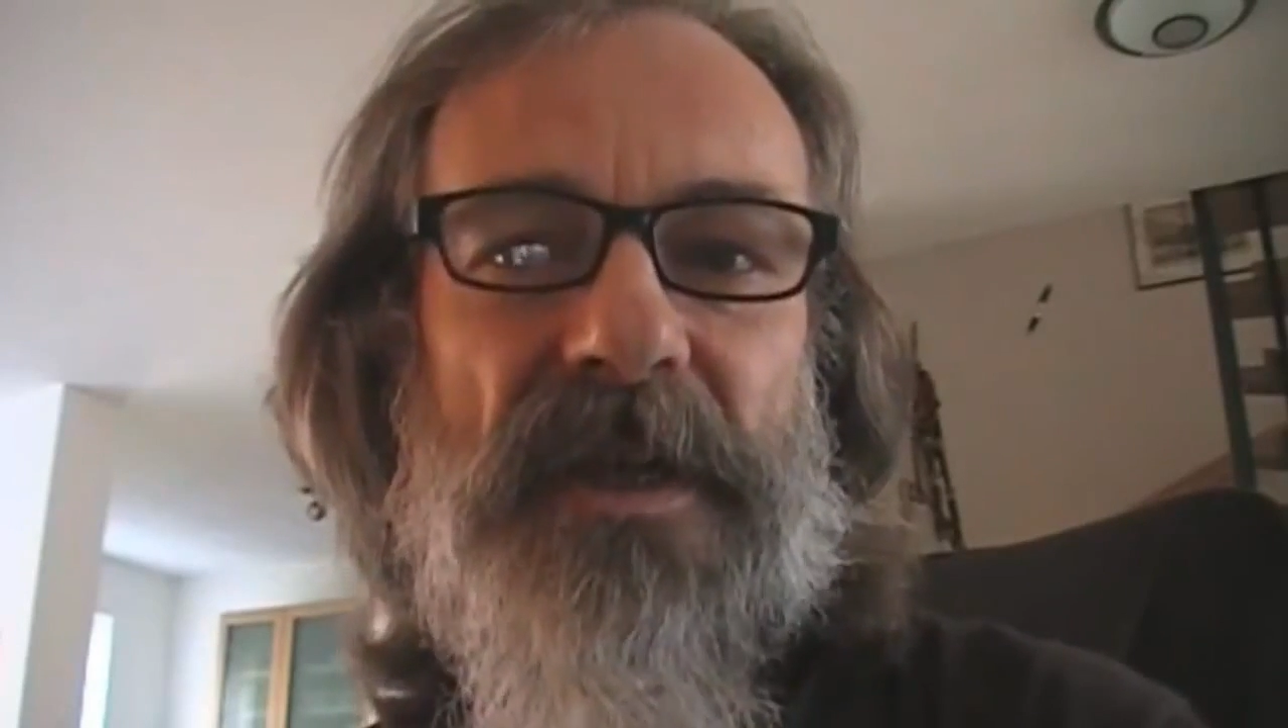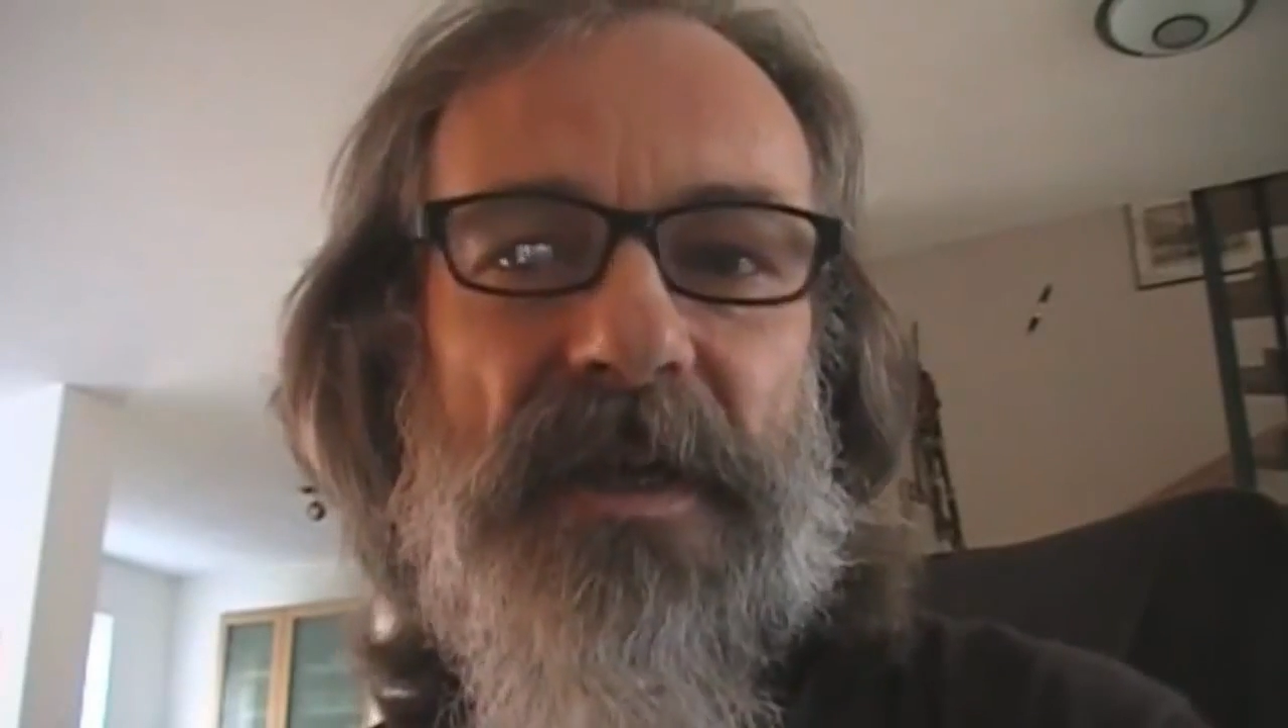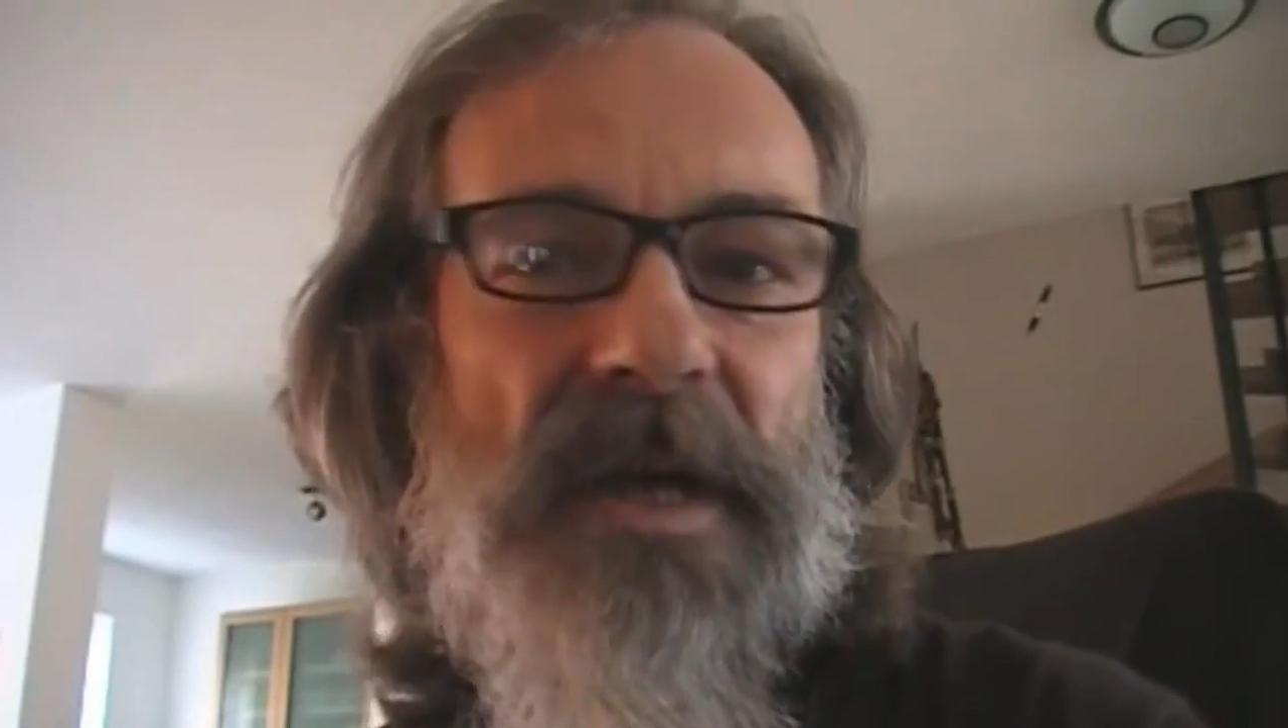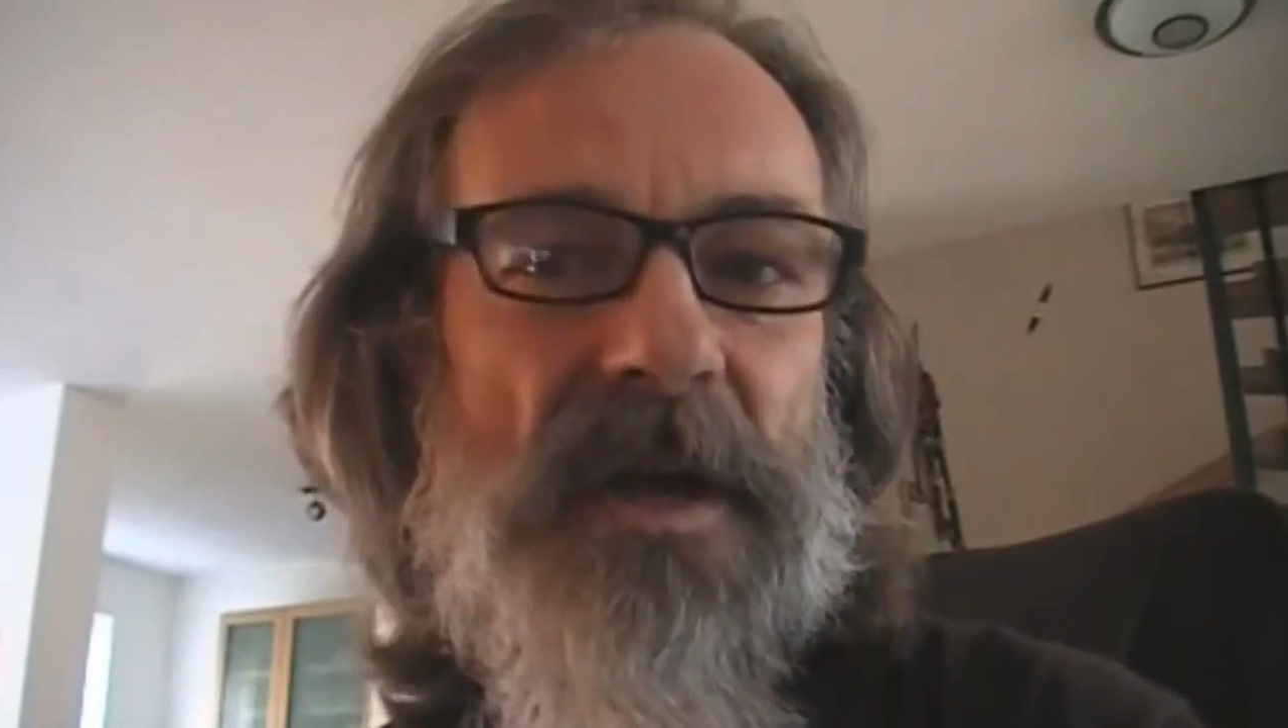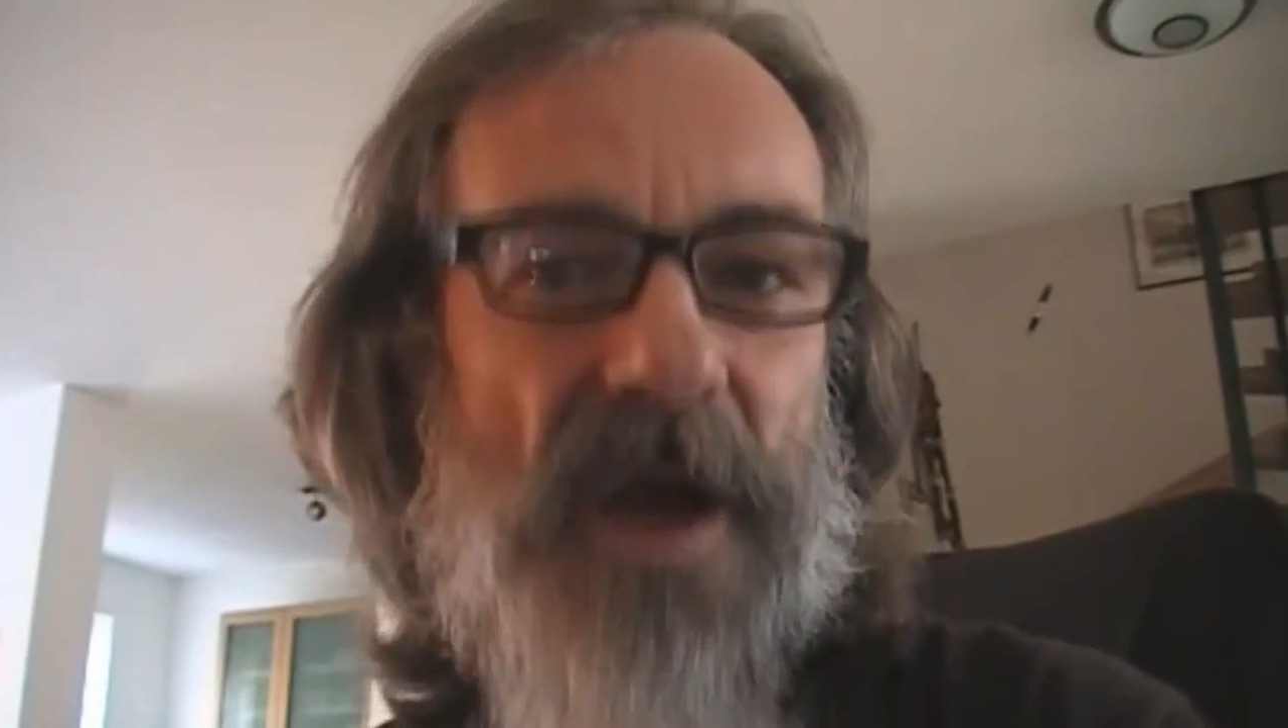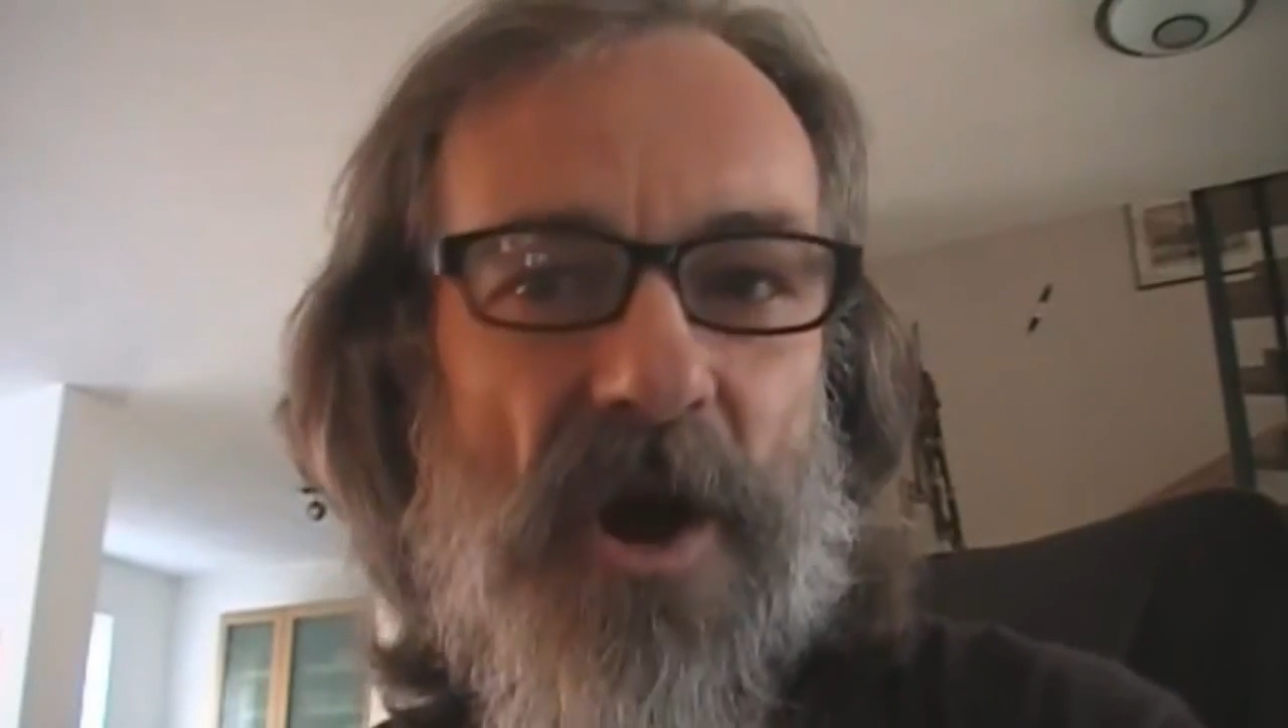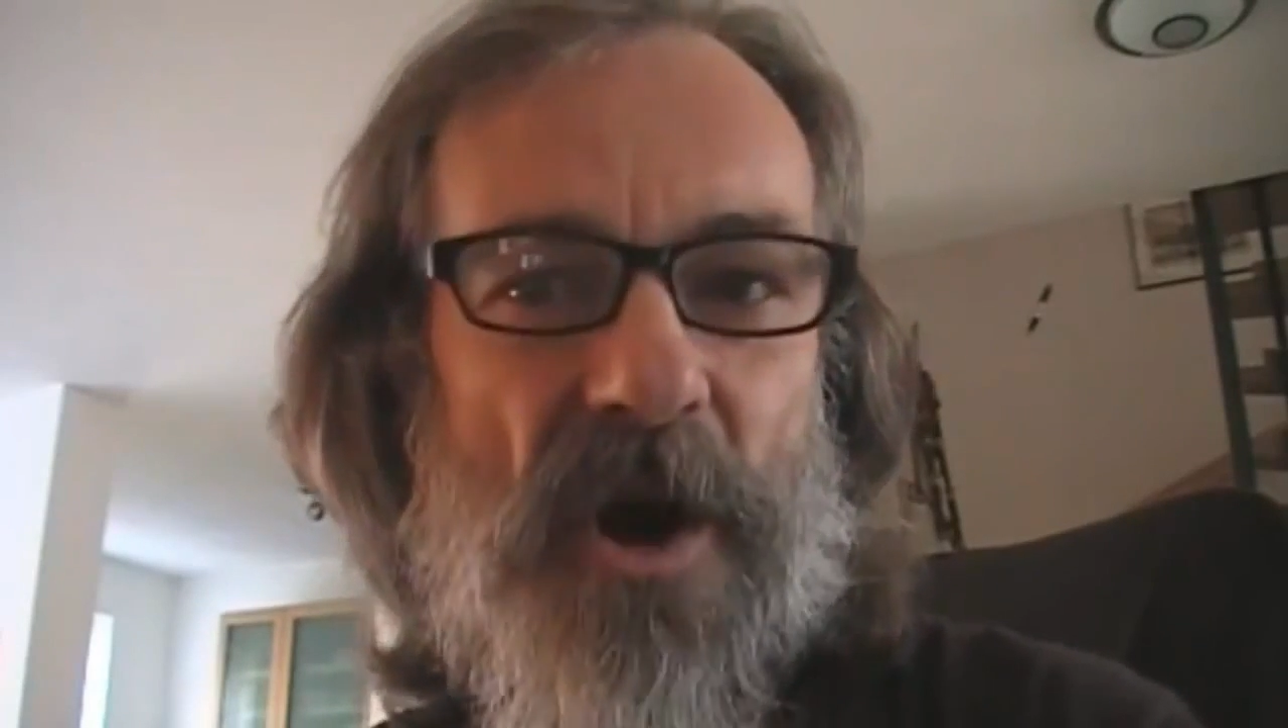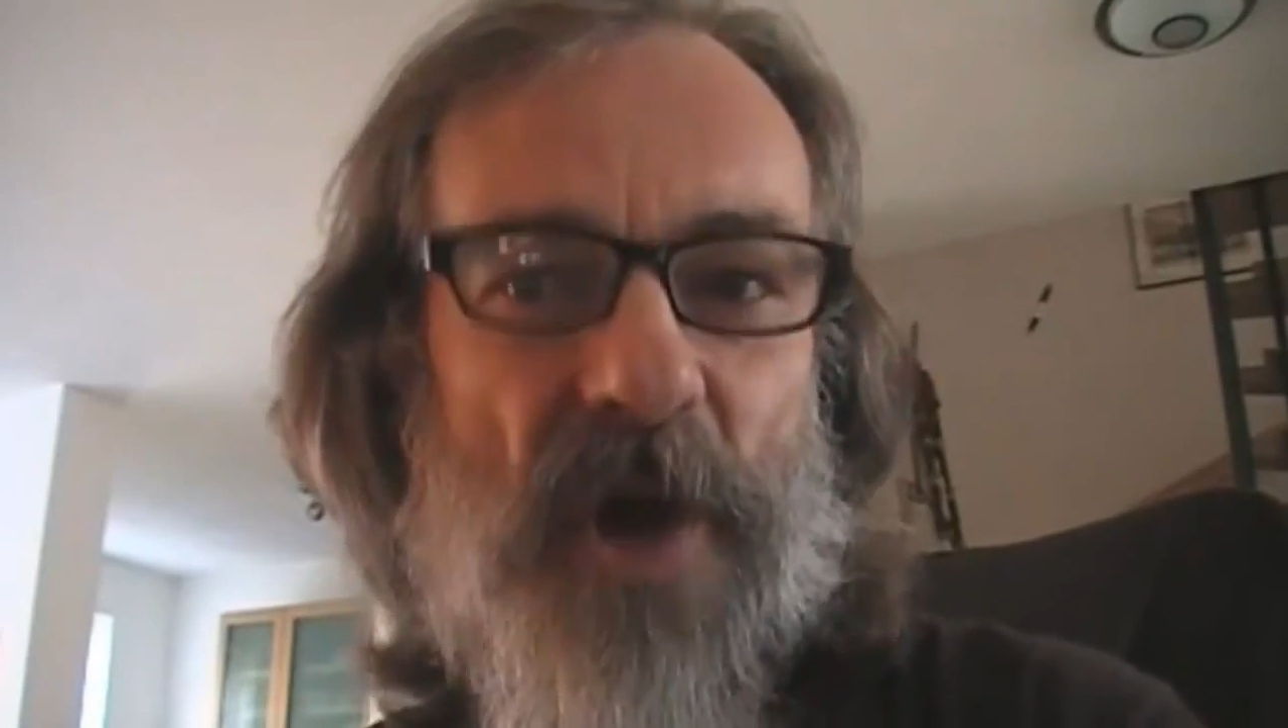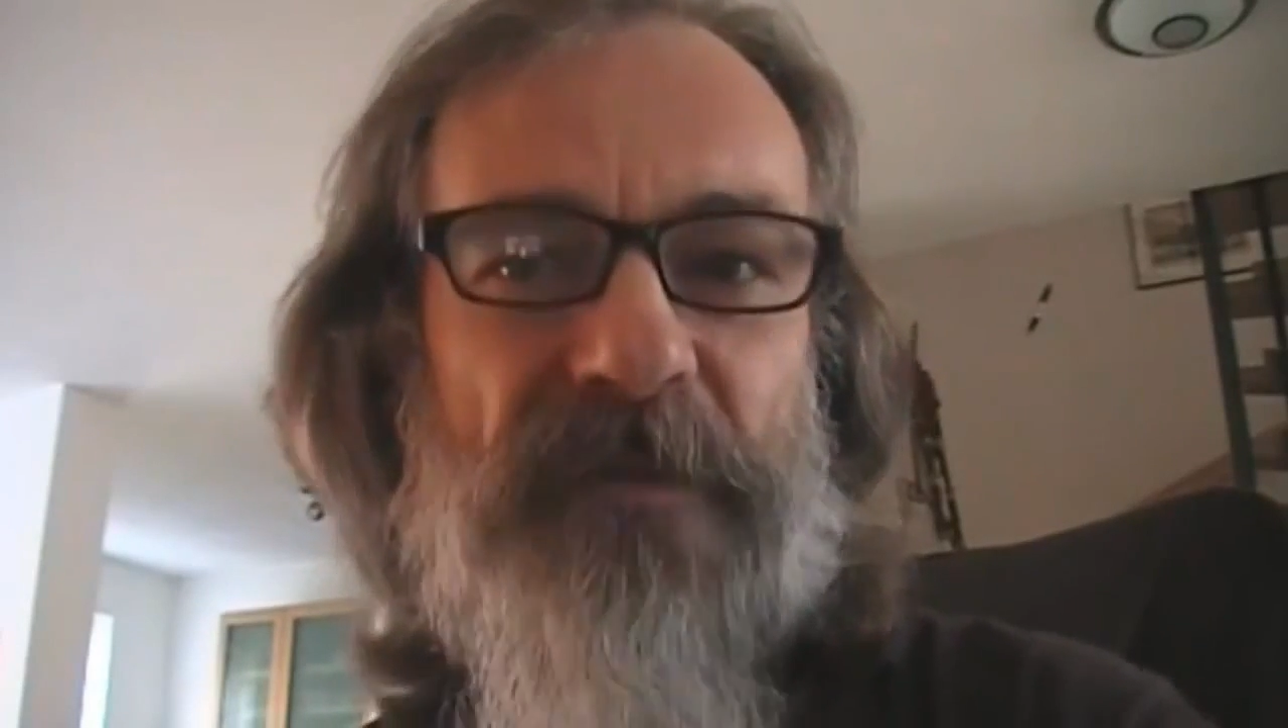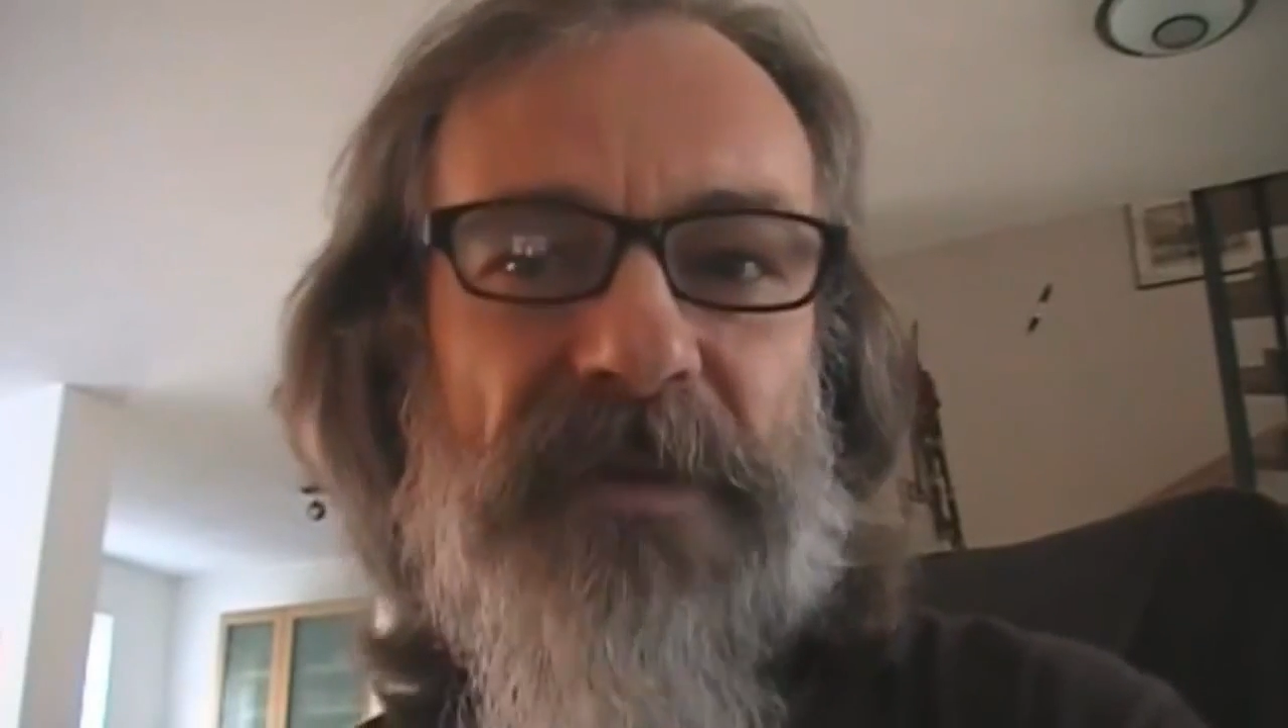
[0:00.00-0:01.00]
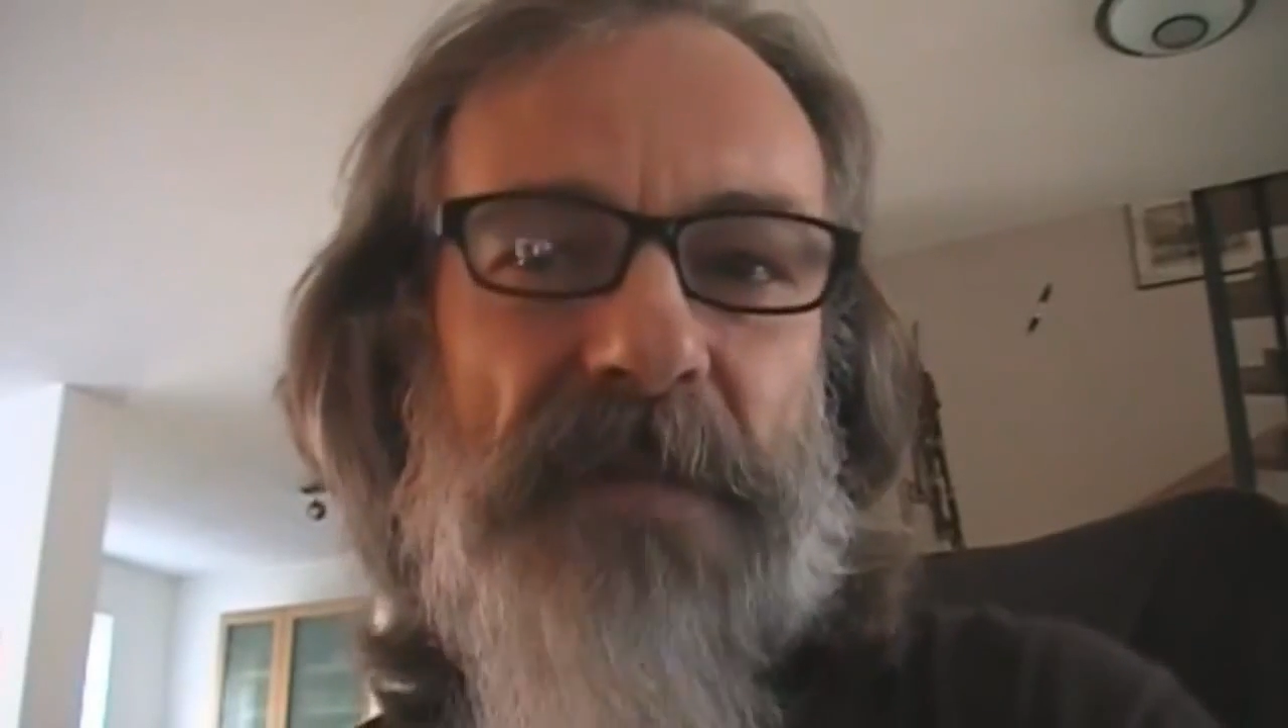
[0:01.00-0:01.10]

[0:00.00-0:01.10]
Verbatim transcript: поприветствовать